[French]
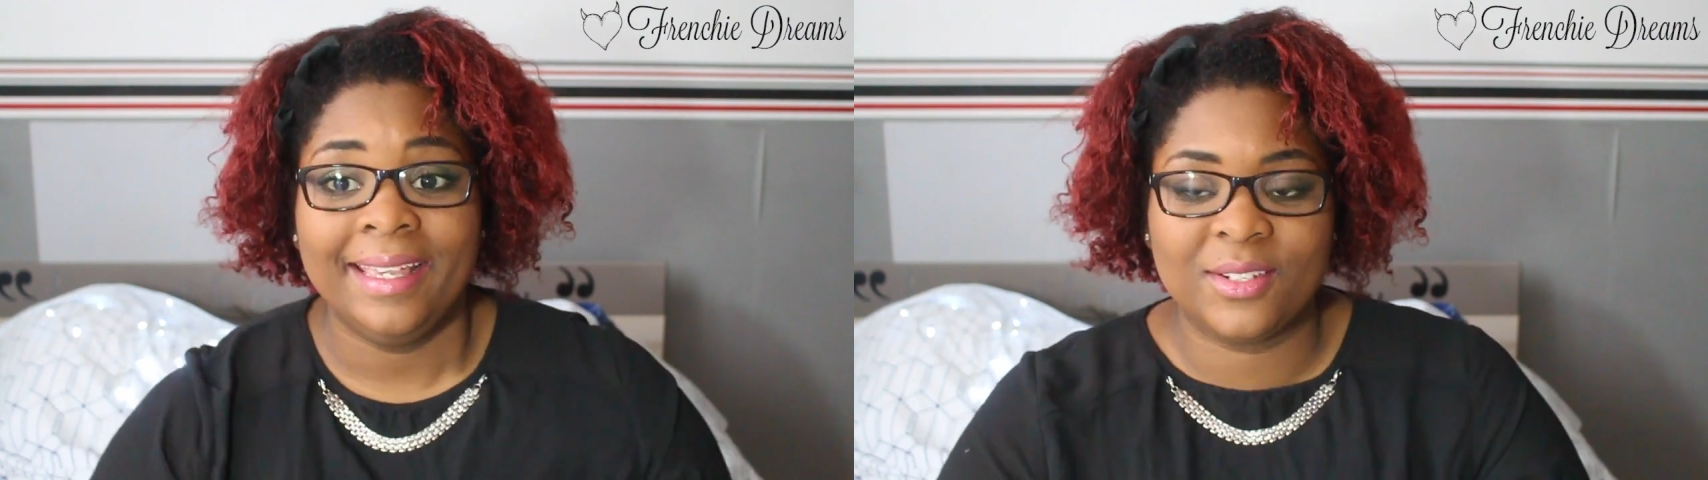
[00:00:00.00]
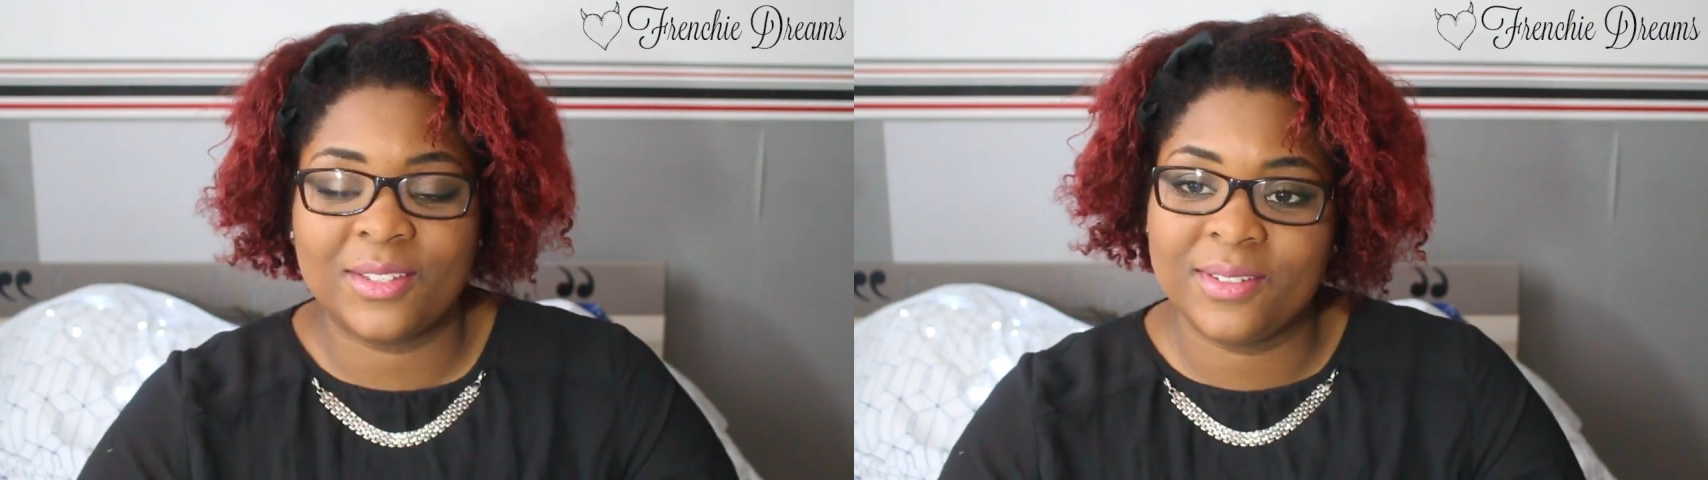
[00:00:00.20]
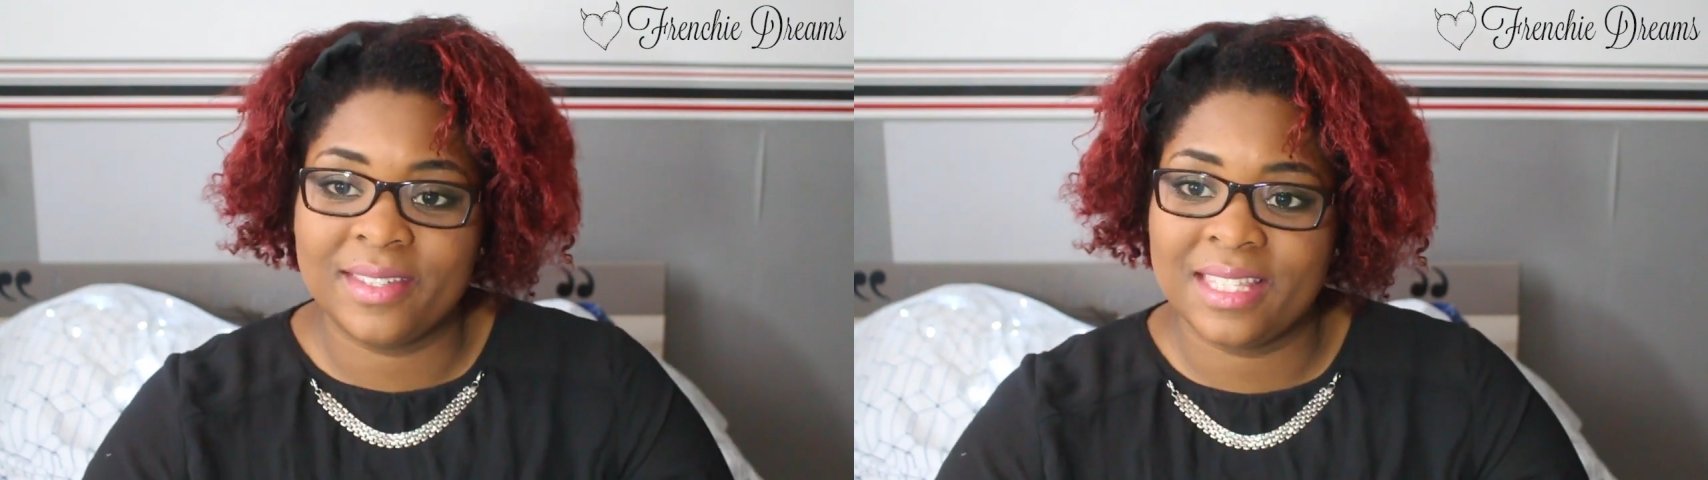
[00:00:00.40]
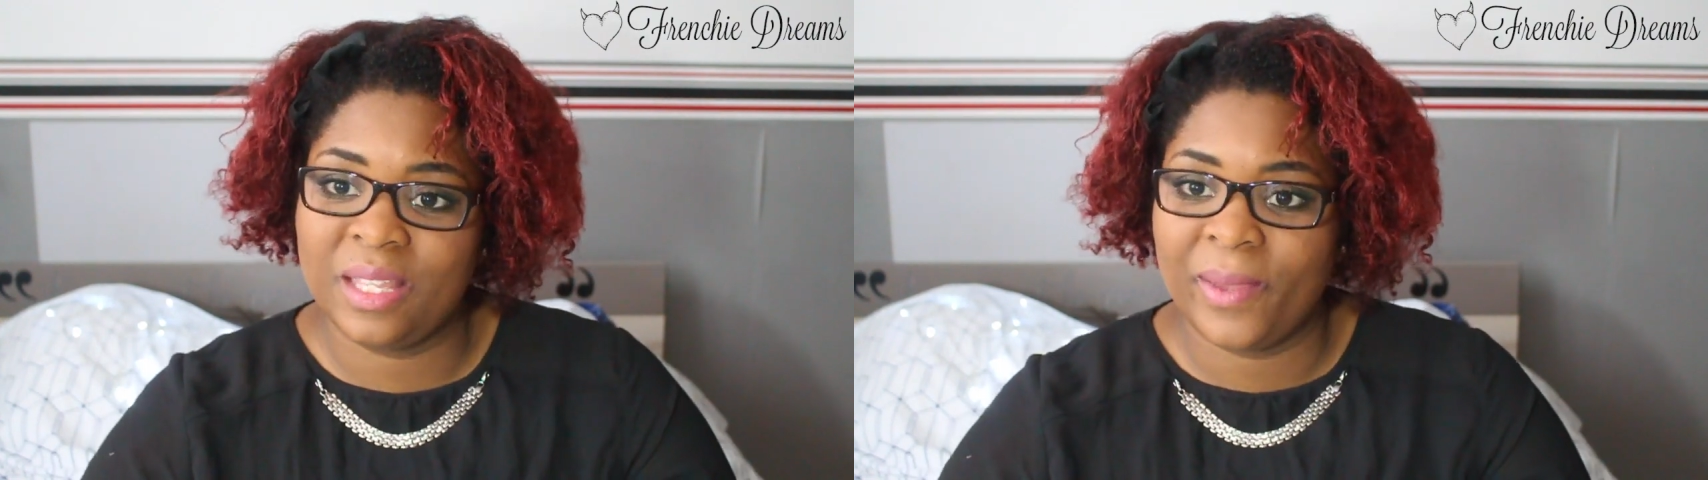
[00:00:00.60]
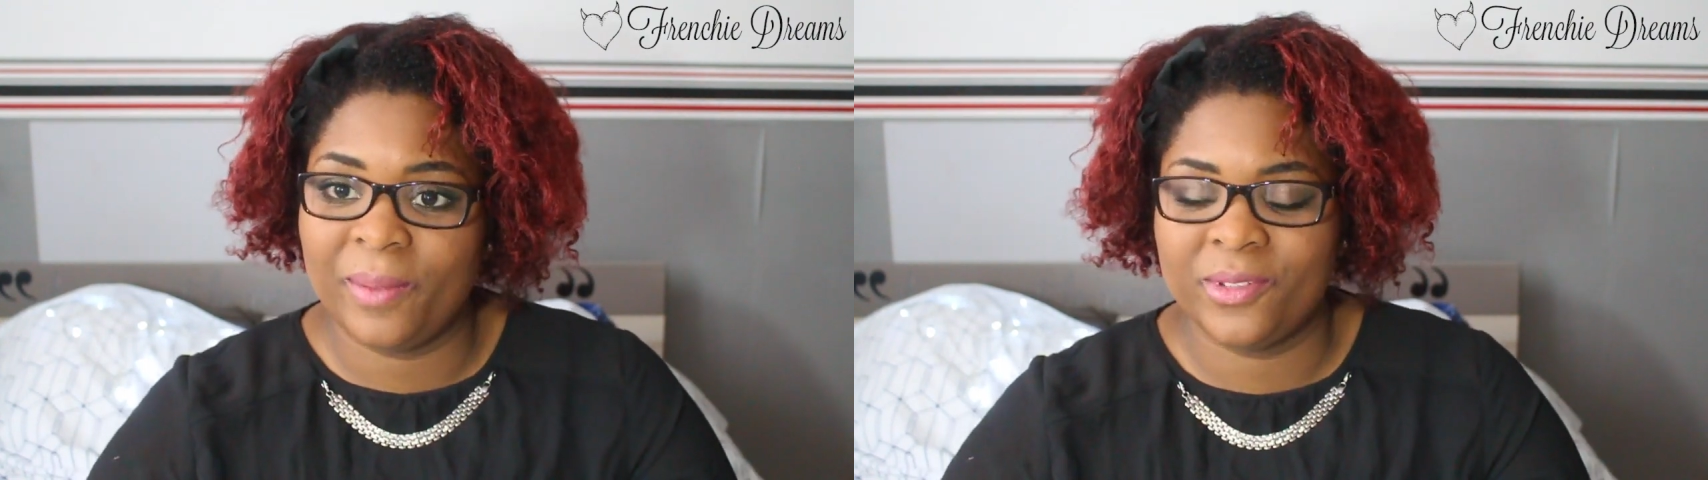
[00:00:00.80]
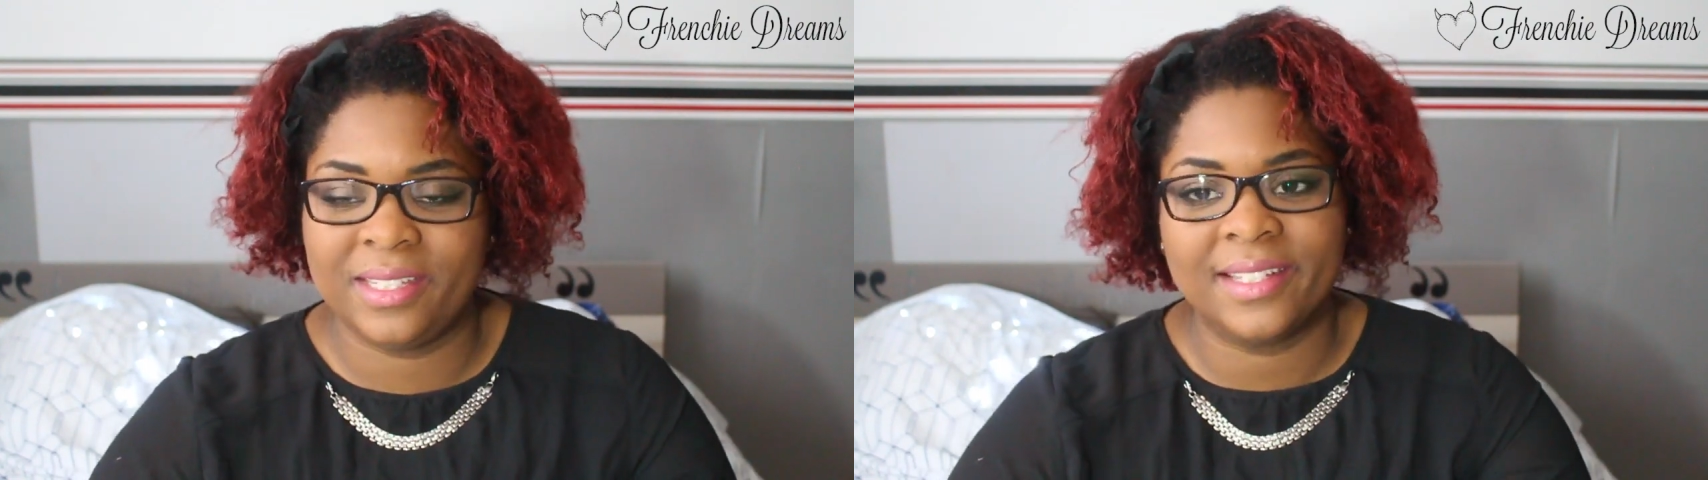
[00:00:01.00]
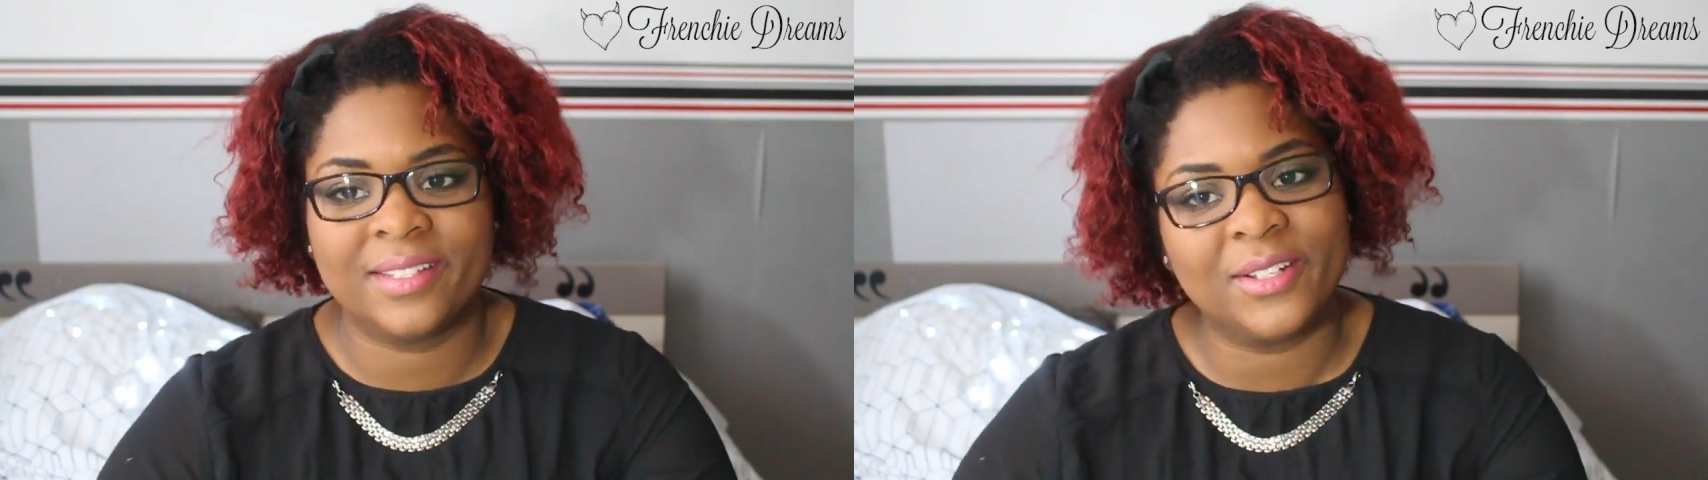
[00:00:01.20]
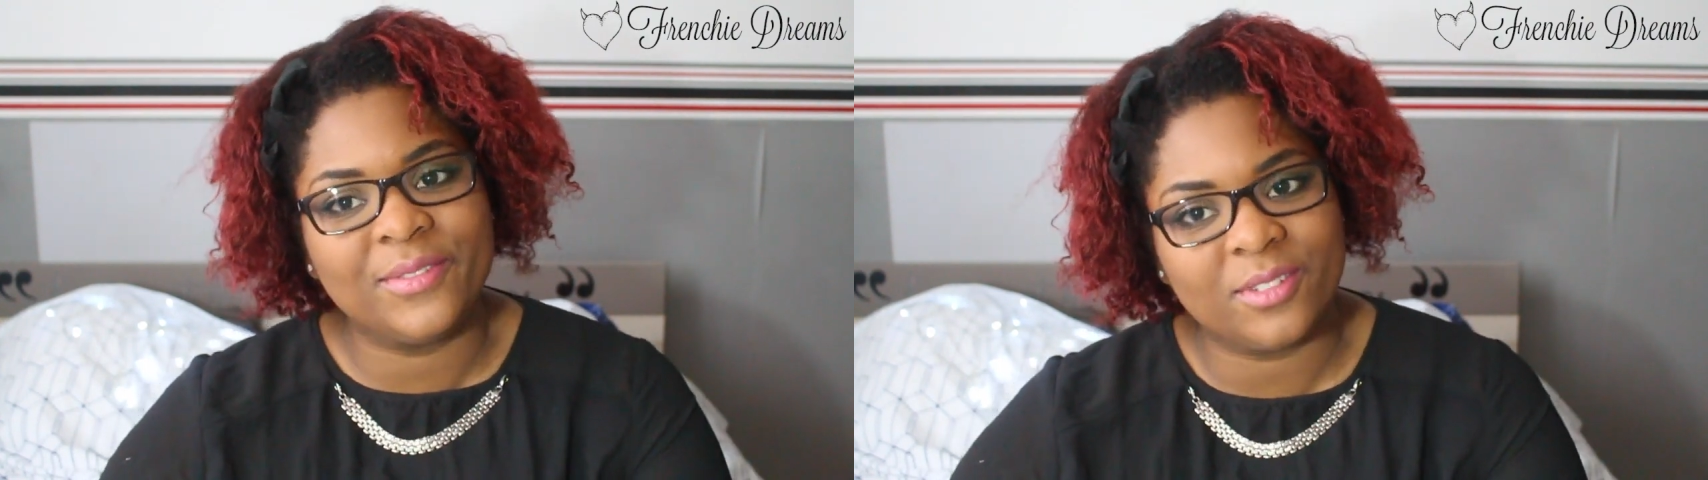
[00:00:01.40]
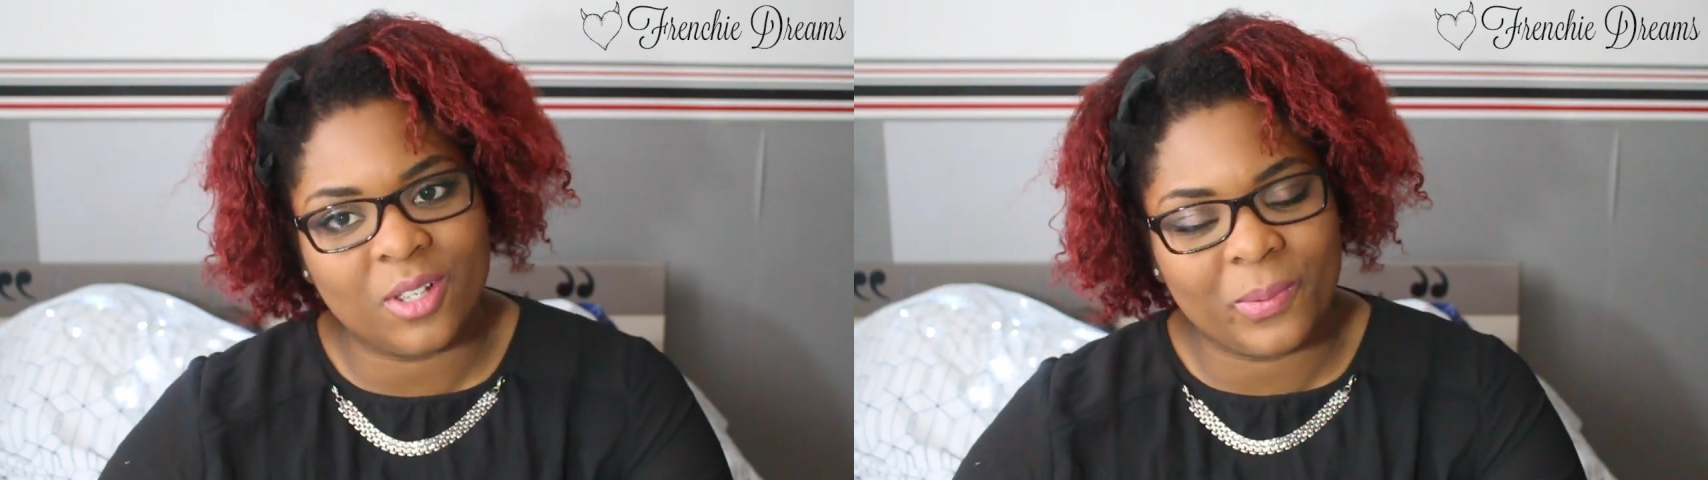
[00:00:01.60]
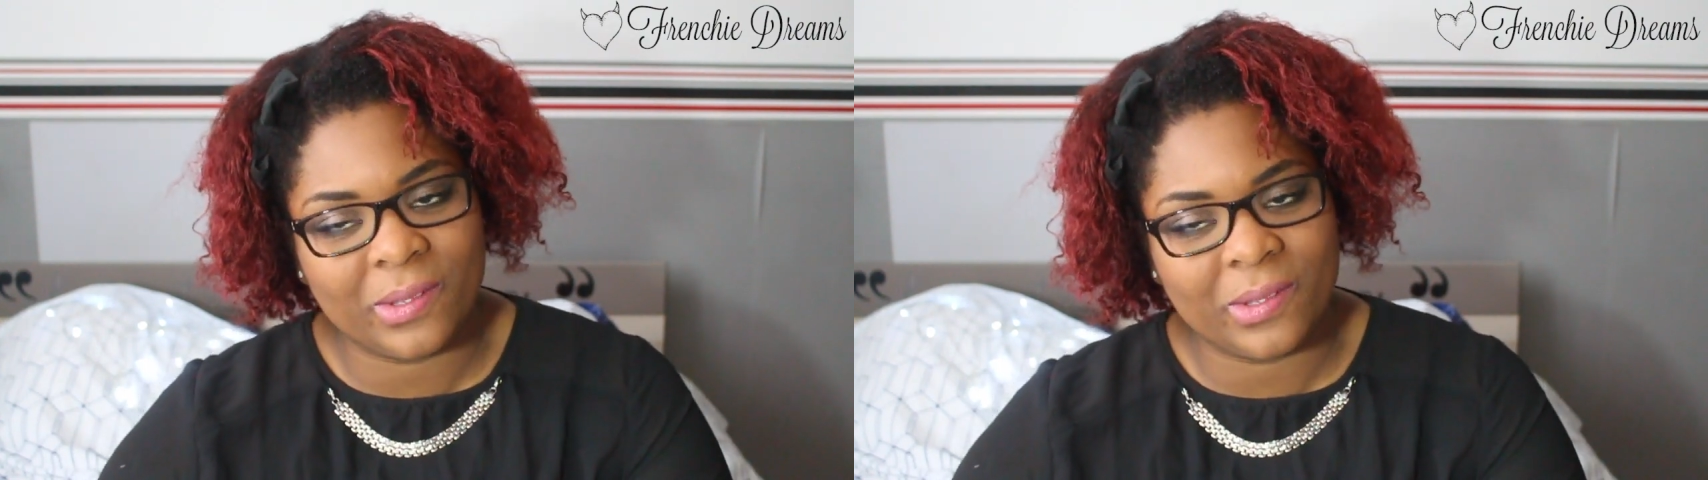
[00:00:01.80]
Surtout n'hésitez pas à me dire ce que vous en